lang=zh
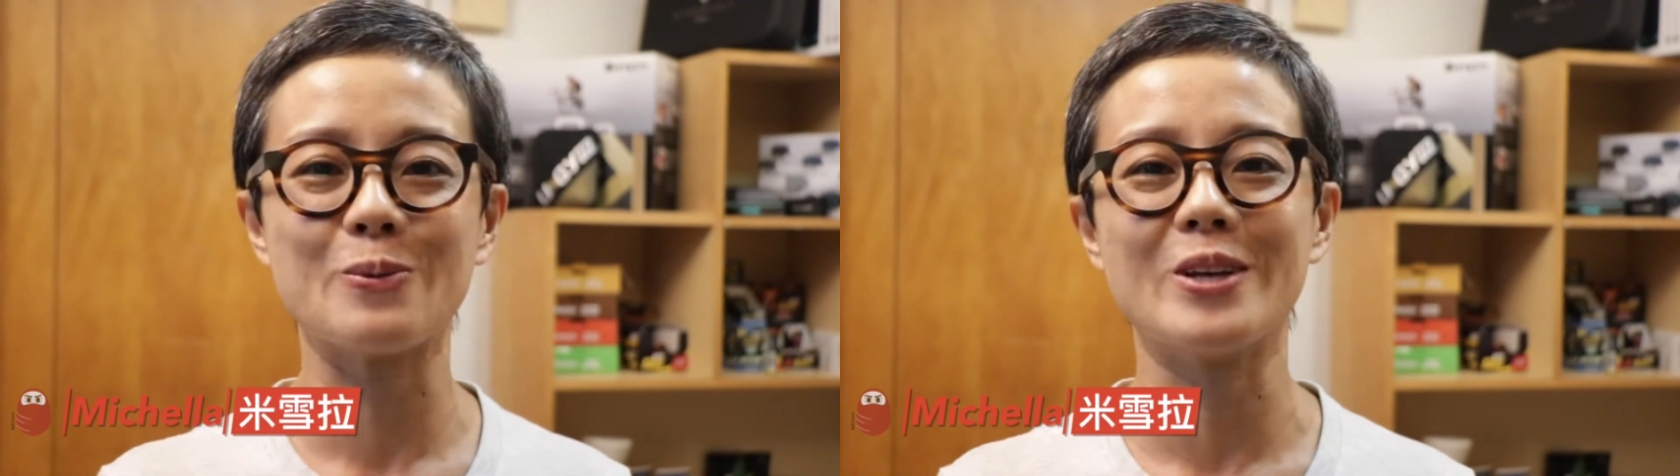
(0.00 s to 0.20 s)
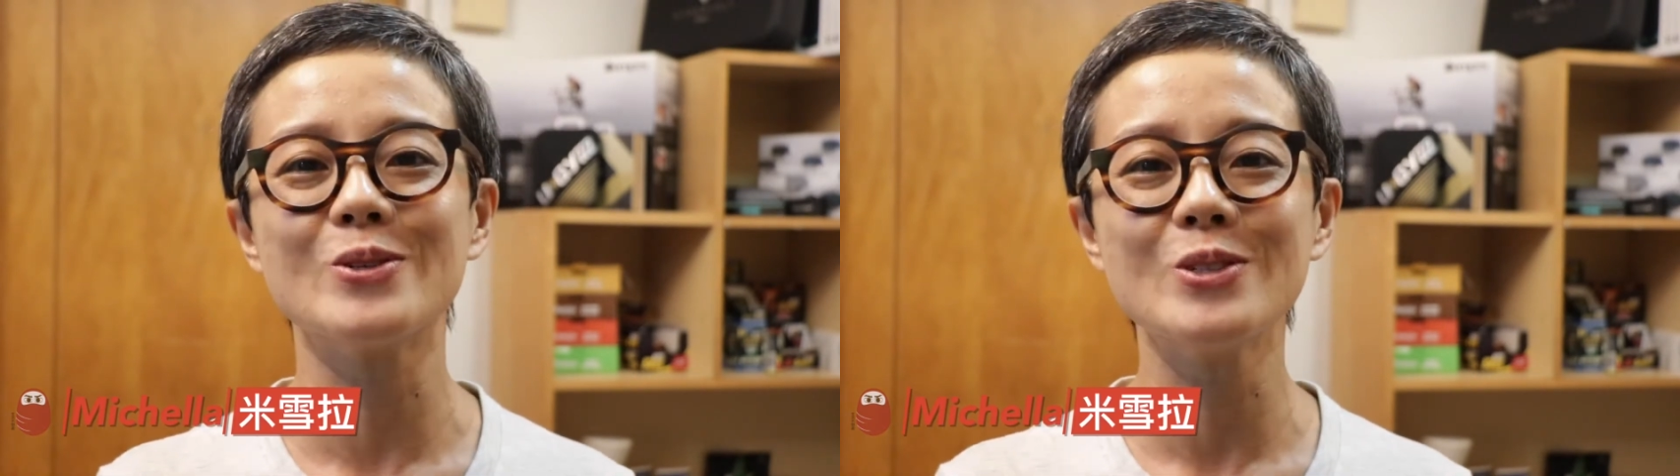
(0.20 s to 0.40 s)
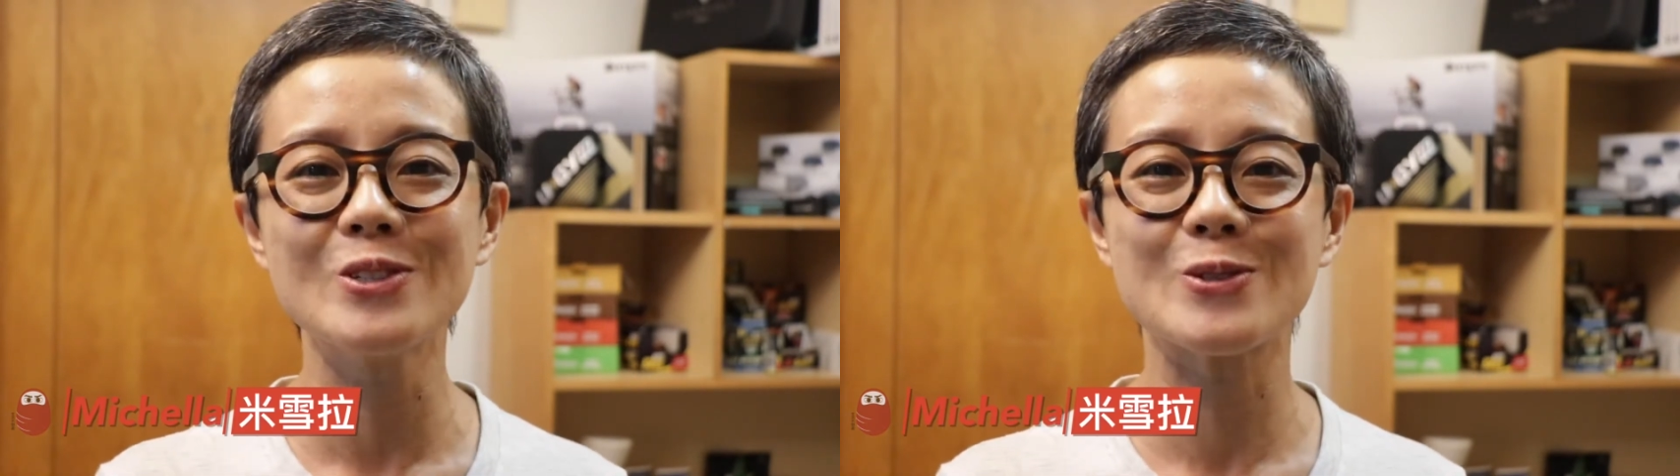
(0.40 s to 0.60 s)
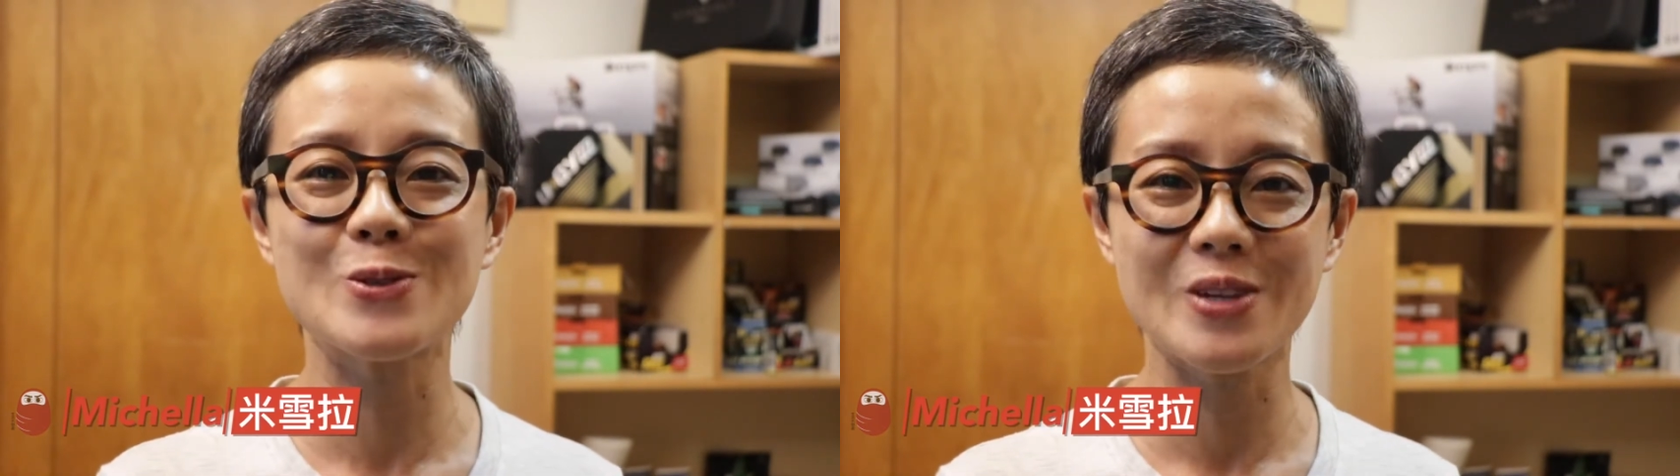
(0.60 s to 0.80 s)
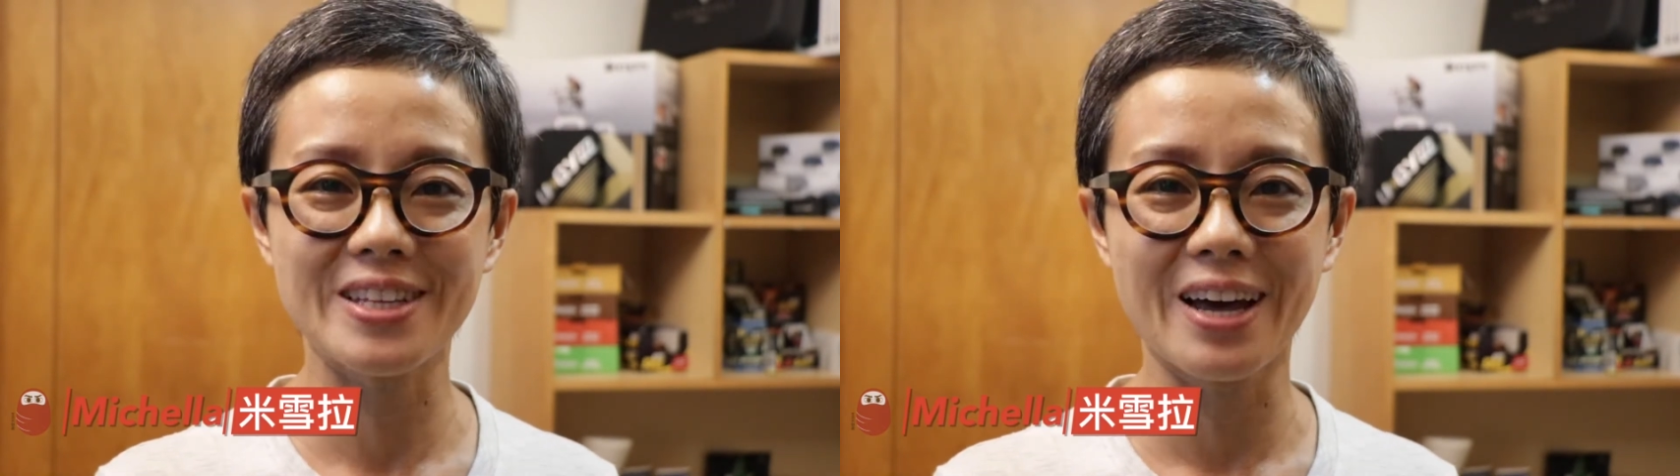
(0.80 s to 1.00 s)
们来说是
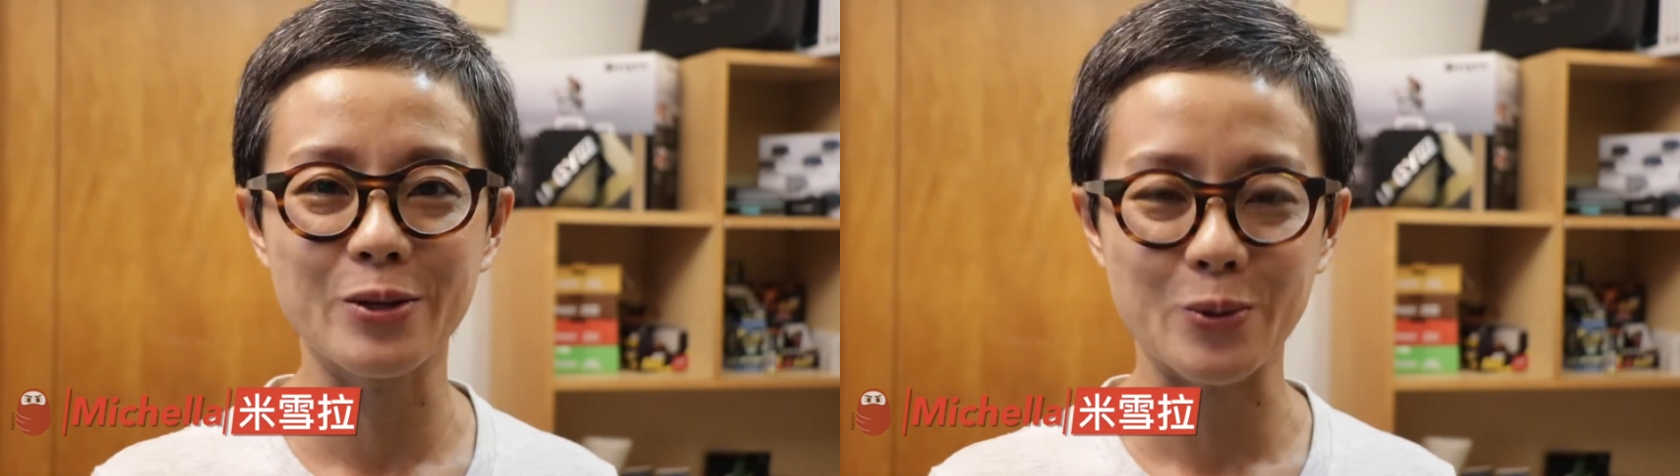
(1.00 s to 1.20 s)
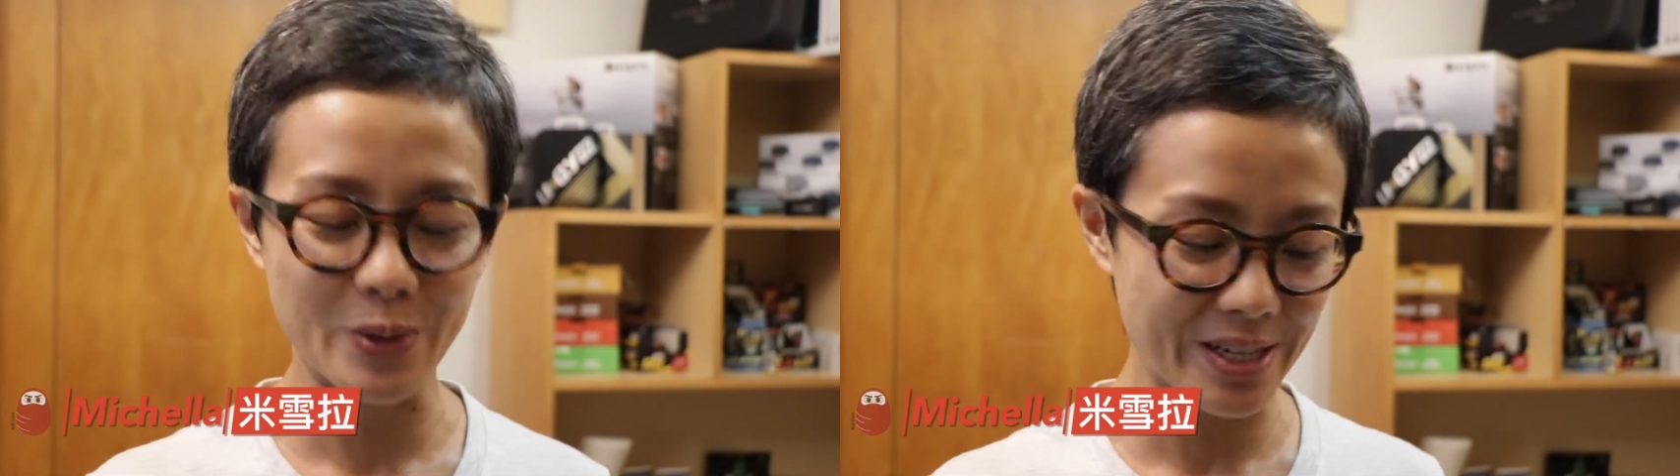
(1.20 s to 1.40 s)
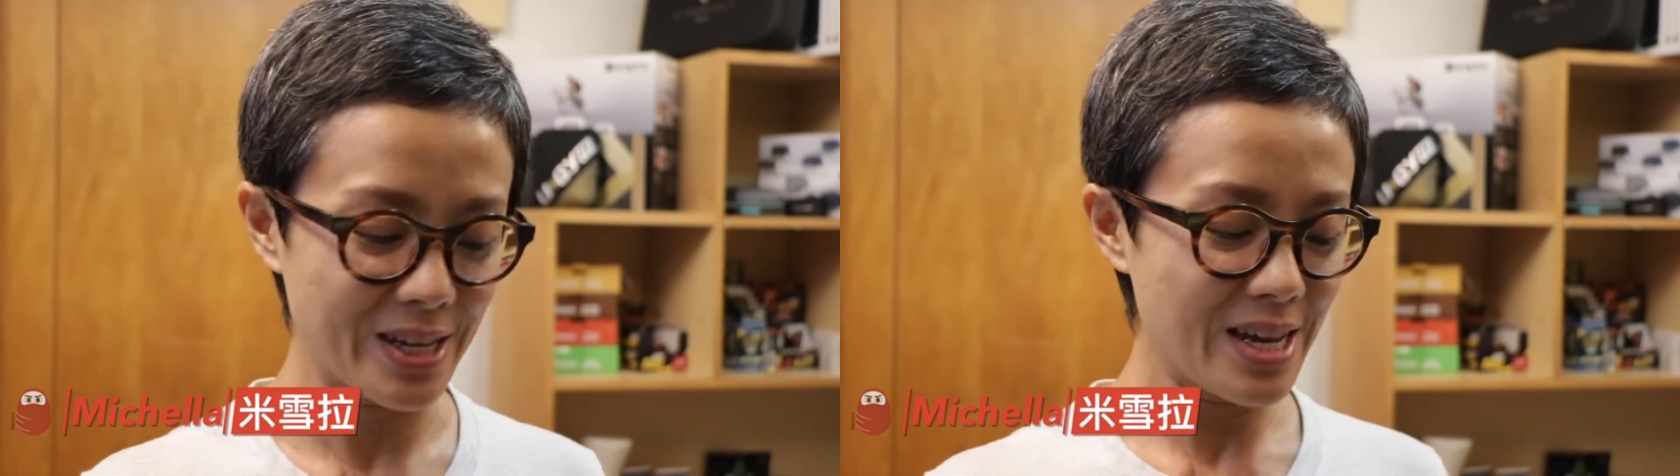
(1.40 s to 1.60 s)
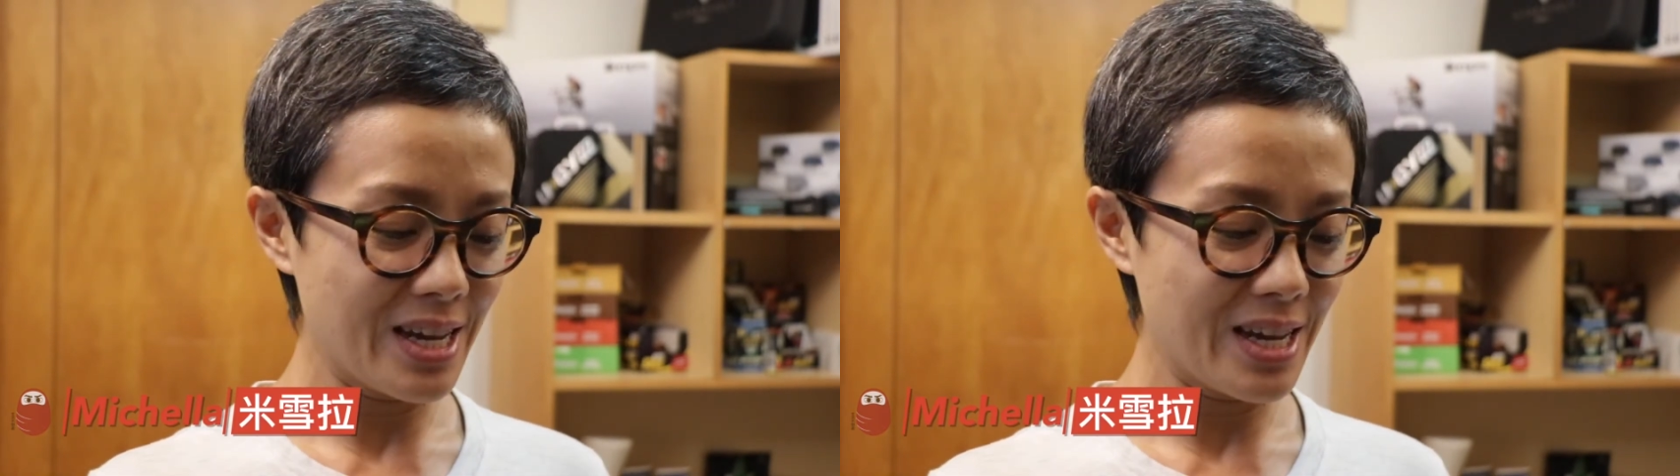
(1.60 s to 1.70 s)
最大的鼓励。